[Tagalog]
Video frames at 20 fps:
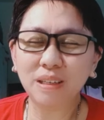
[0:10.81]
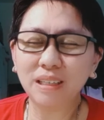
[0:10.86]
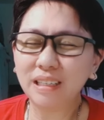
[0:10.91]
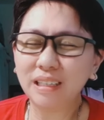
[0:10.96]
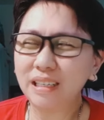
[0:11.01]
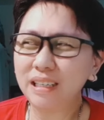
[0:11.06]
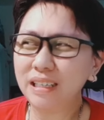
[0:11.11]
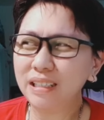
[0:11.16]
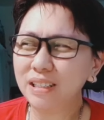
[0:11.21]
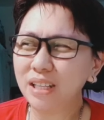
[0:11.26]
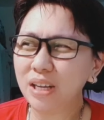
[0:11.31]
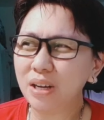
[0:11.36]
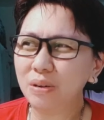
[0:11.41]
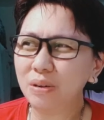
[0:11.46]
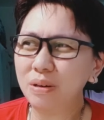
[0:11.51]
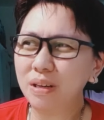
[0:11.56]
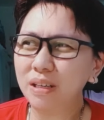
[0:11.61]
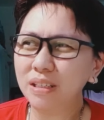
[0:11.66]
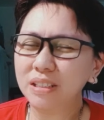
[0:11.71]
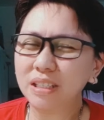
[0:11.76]
Nakikita
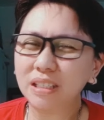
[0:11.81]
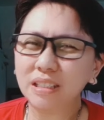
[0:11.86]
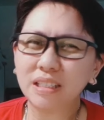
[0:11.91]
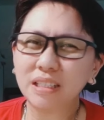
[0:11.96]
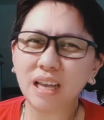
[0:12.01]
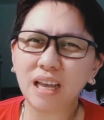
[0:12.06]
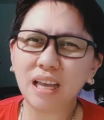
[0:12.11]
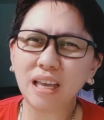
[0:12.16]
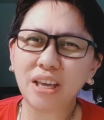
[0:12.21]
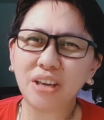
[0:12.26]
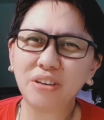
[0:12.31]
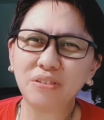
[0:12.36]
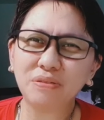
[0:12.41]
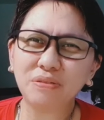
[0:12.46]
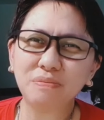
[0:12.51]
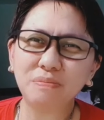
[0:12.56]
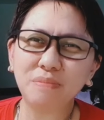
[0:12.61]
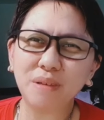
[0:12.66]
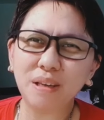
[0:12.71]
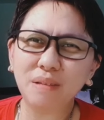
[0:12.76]
ko lang siya sa
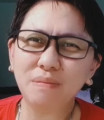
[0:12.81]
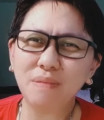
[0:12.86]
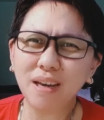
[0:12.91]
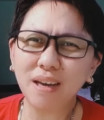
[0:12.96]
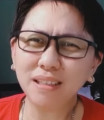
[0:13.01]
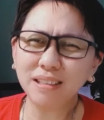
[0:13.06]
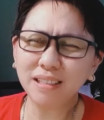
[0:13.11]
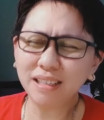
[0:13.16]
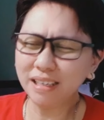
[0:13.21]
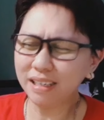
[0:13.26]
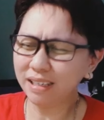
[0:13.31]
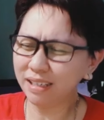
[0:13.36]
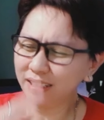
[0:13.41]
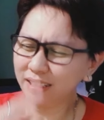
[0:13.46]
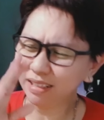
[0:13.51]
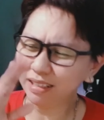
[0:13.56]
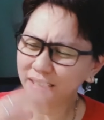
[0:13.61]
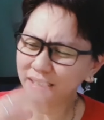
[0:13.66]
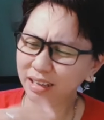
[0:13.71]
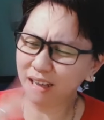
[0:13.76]
FB. Bakit kaya
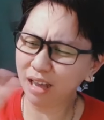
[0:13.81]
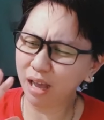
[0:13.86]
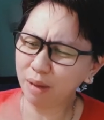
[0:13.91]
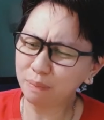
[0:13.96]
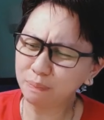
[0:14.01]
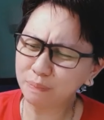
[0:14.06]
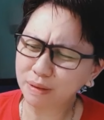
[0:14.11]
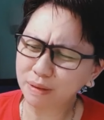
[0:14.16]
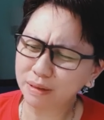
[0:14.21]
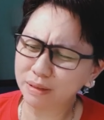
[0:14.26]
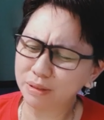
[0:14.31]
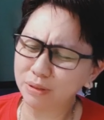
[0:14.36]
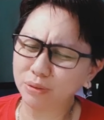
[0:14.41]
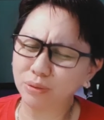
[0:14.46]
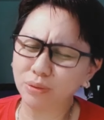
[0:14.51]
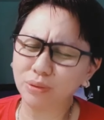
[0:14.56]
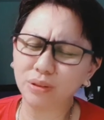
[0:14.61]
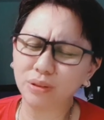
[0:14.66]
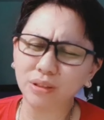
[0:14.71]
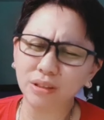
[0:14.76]
nag-a-appear
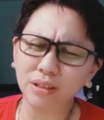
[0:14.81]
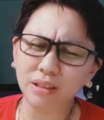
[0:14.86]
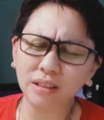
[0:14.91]
doon?